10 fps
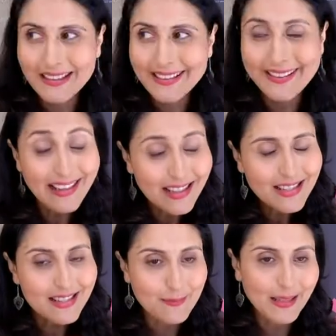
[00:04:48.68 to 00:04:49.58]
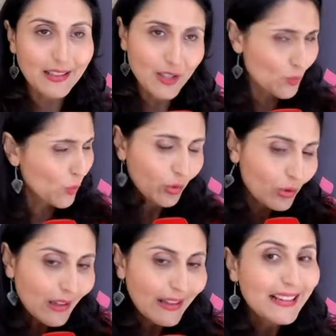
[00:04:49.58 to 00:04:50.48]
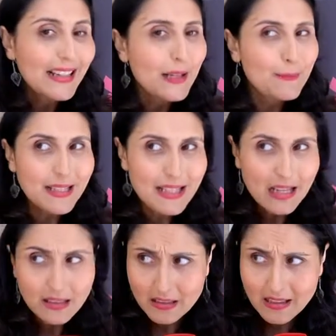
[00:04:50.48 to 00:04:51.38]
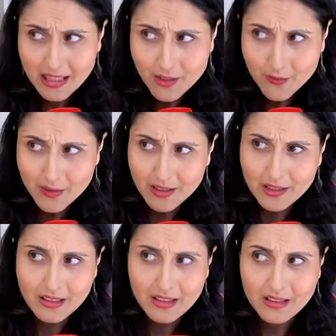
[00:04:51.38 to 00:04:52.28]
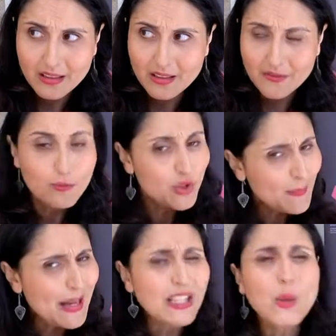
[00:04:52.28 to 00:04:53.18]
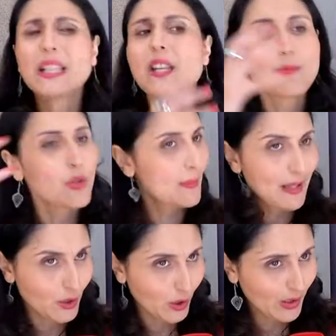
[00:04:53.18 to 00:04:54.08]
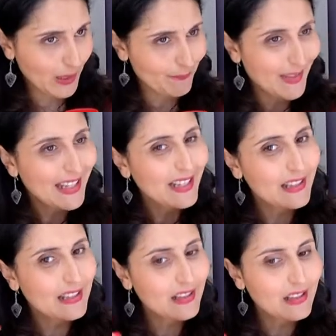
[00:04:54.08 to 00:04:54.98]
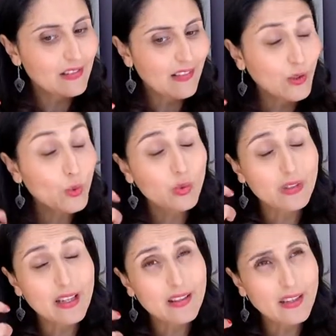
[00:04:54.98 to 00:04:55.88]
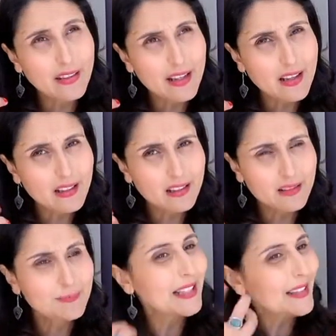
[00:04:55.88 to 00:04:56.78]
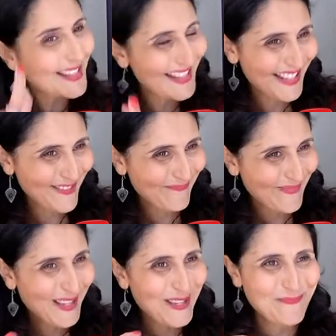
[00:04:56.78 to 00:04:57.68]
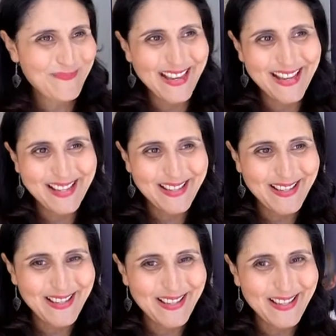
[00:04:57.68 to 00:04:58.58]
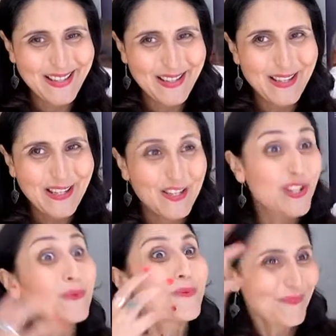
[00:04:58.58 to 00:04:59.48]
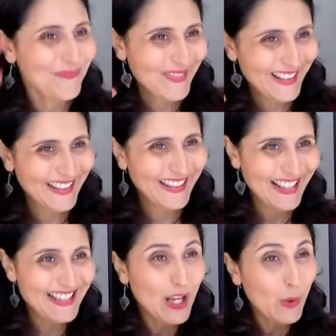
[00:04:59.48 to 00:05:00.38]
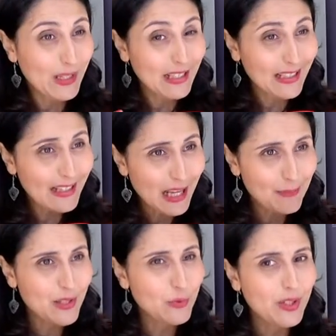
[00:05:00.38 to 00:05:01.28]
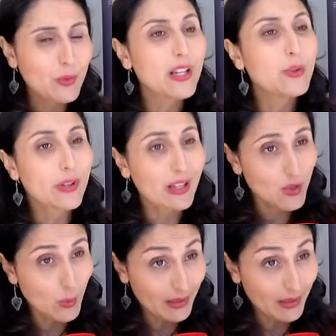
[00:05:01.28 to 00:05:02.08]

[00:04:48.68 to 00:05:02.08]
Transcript: الرقص معناتها نجم نقولوها بعد ساعات قعد في آه، في مجتمعاتنا وحتى في مجتمعات اخرى ال ال عنده نظره نتاع تسليه نتاع آه، جو الرقص ولكن نحن حبينا نوريو انه الرقص هو